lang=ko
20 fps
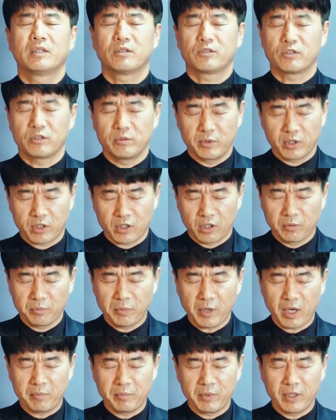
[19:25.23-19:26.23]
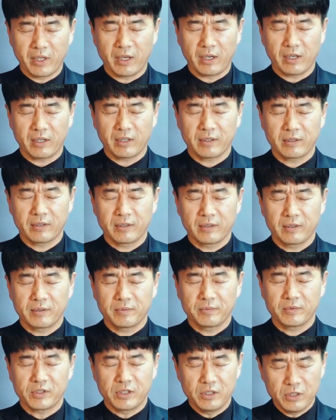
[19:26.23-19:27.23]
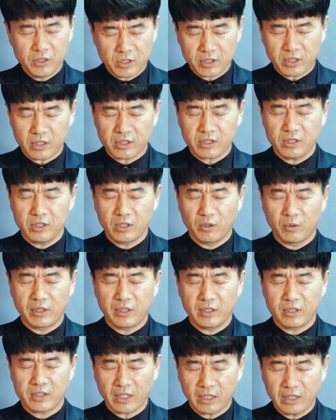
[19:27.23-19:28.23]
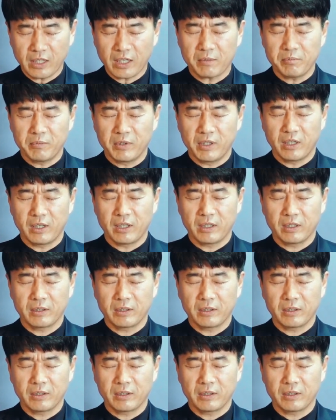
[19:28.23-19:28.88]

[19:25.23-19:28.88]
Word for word: 주님을 경배합니다. 신실하신 여호와를 찬양합니다.